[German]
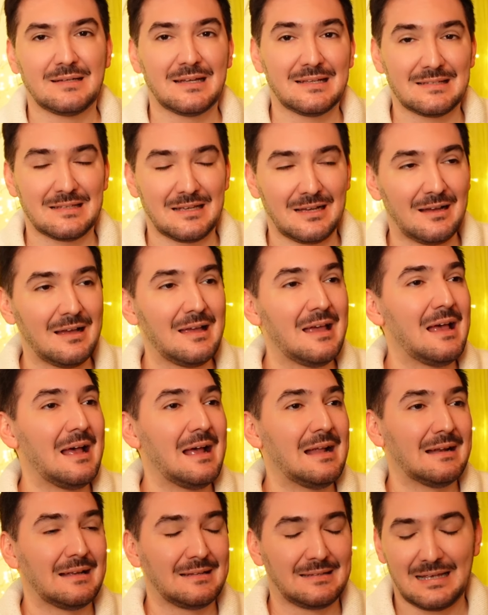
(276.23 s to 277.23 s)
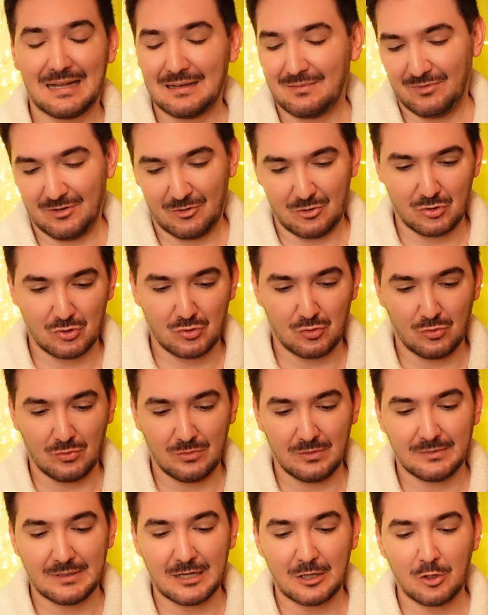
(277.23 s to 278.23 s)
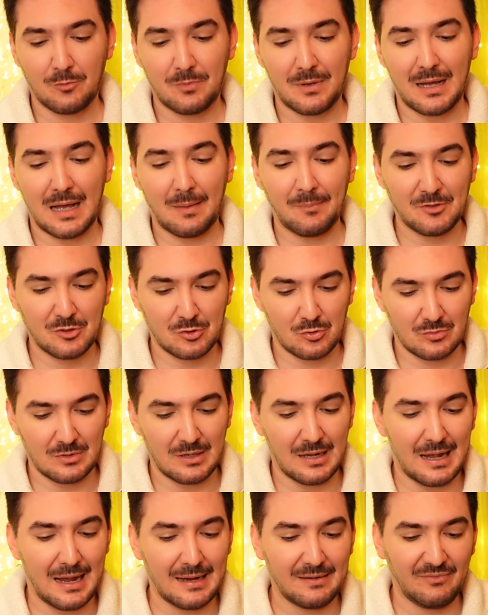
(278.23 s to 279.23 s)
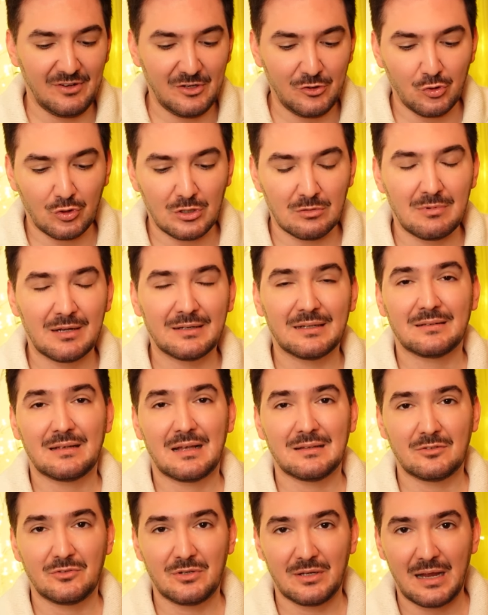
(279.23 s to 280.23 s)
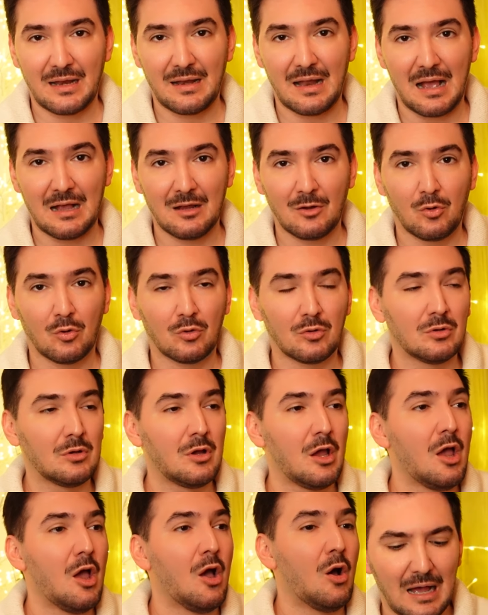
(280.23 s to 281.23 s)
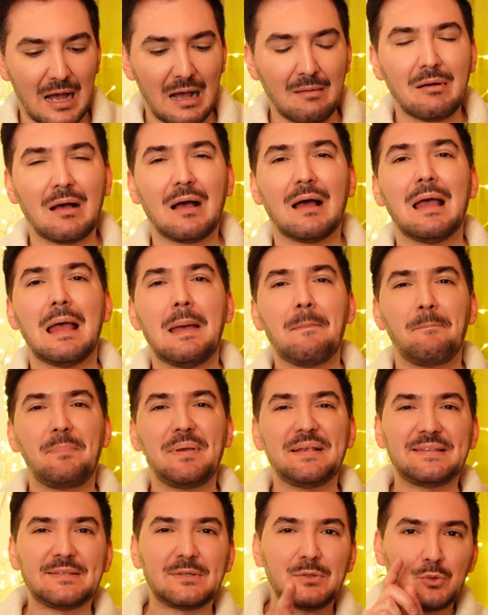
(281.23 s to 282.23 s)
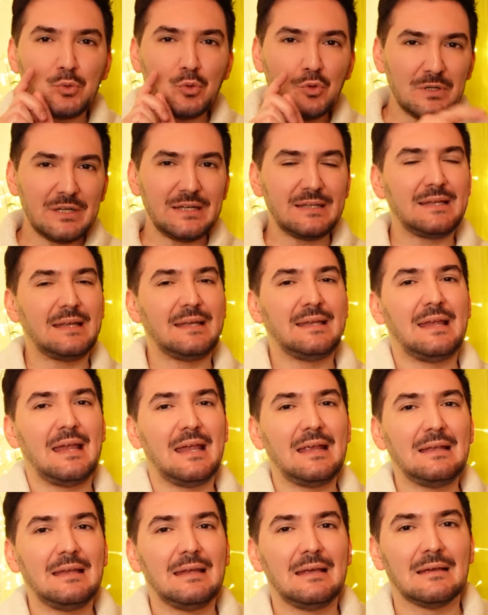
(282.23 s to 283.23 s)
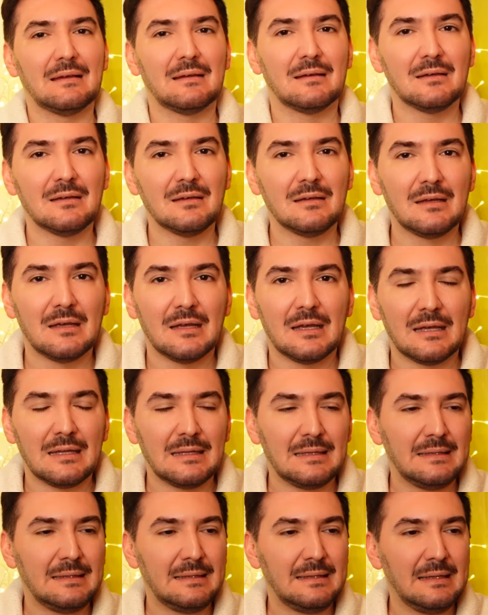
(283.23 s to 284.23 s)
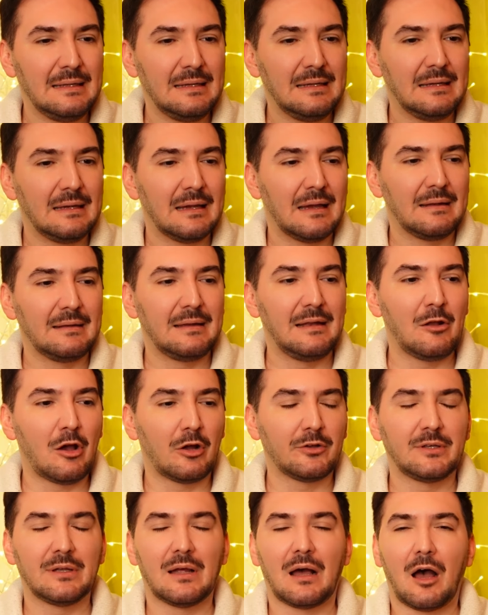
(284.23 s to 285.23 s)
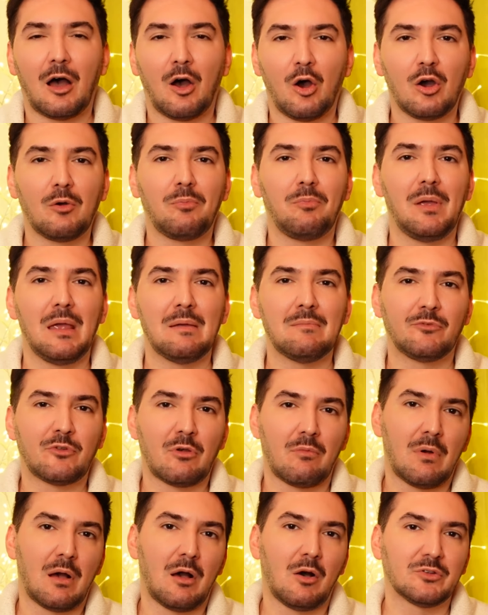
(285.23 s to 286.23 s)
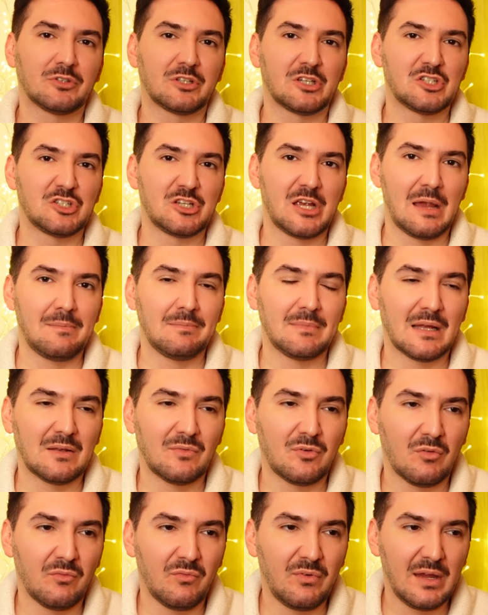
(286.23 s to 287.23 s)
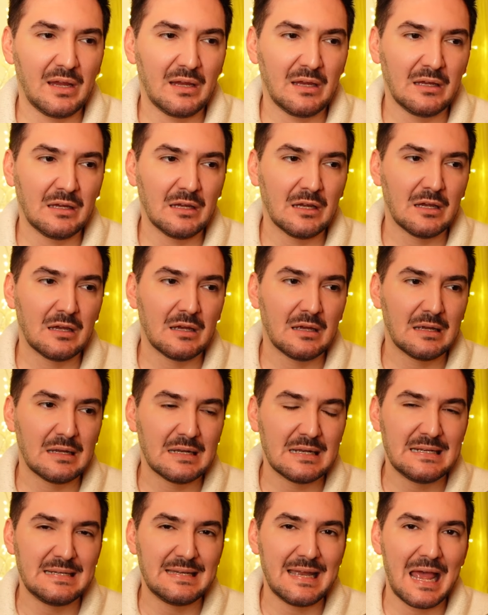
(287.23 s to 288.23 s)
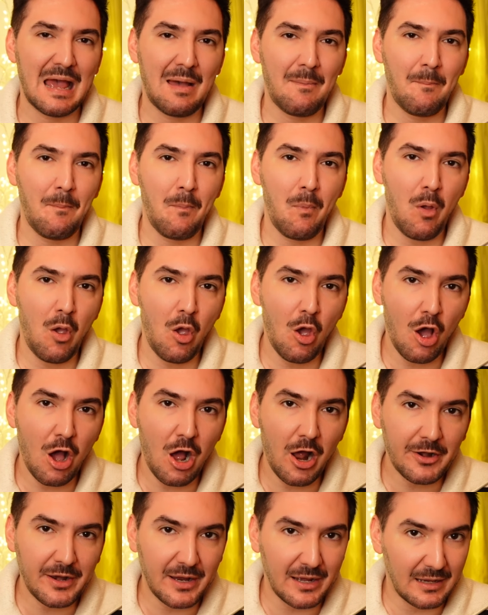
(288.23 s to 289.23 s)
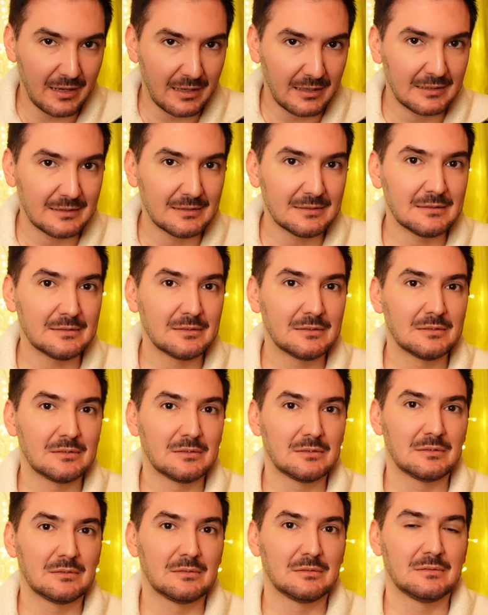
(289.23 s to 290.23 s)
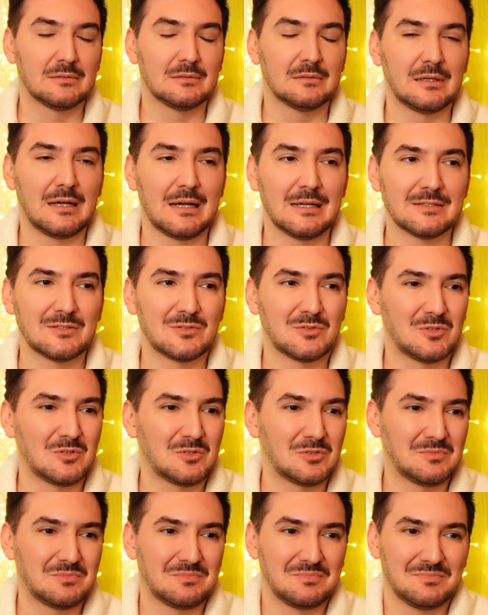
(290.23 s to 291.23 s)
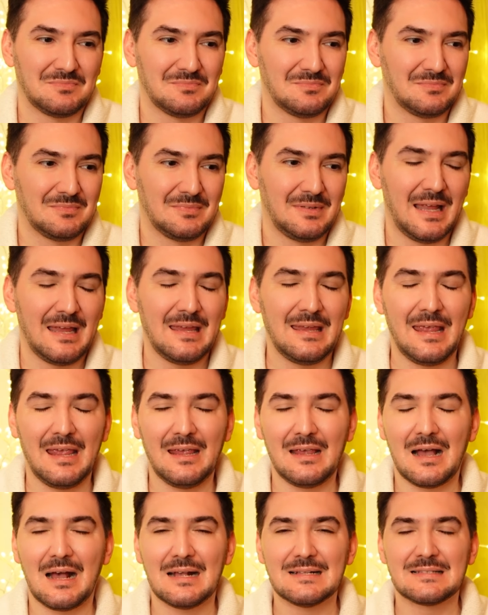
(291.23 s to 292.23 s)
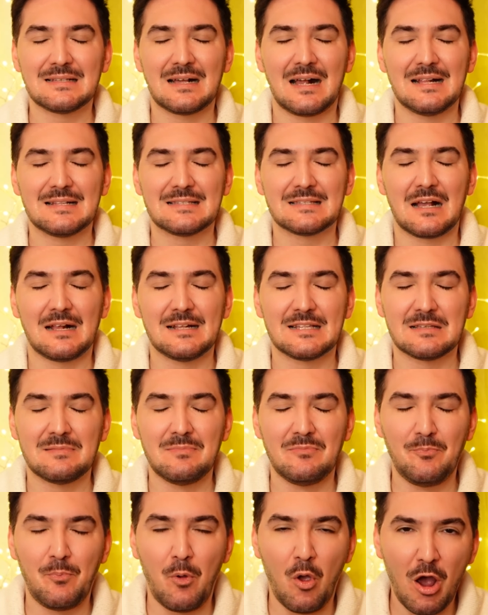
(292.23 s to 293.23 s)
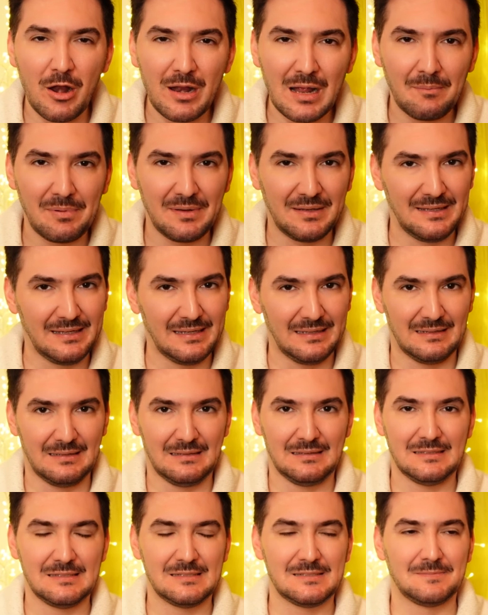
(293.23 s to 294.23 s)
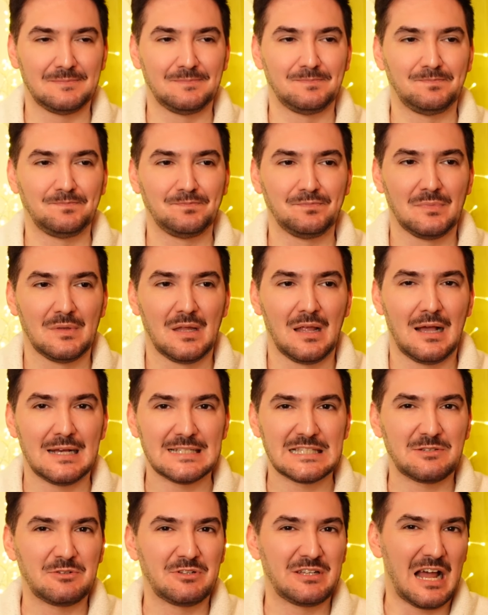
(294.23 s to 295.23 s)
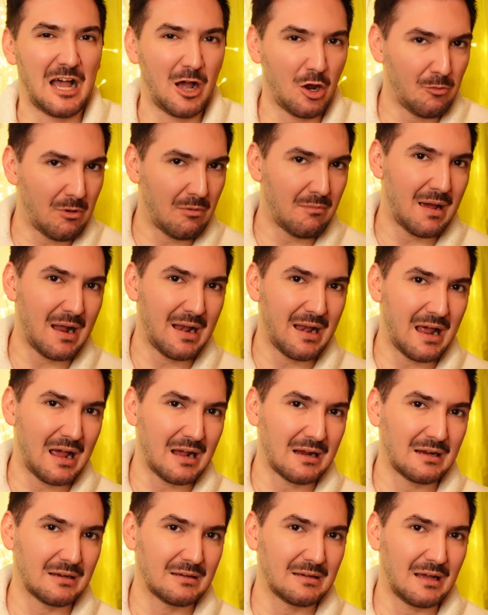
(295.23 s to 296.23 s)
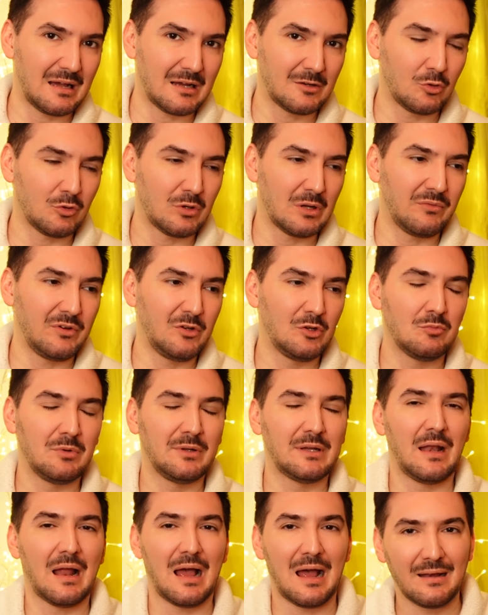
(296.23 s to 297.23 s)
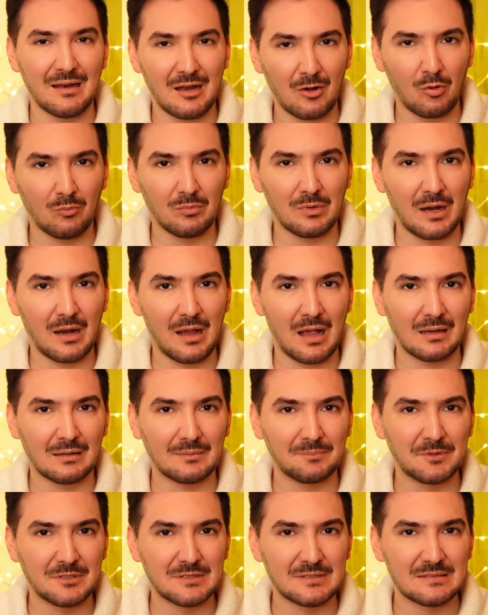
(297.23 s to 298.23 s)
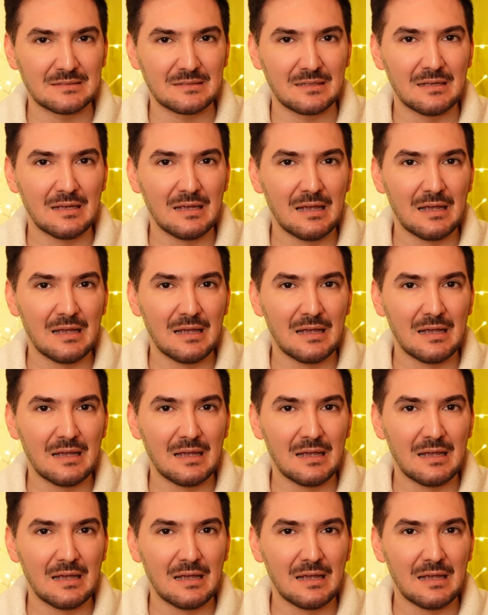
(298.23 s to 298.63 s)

Tessa, das hatten wir doch schon. Darüber habe ich schon ein Video gemacht, das kannst du dir gerne angucken. Aber bist du nicht diejenige, die die Leute auch im Sommerhaus geschämt hat, von wegen der Mörder, also den Jäger hast, hast du als Mörder betitelt. Hast du darüber mal nachgedacht oder wie du mit den anderen umgegangen bist?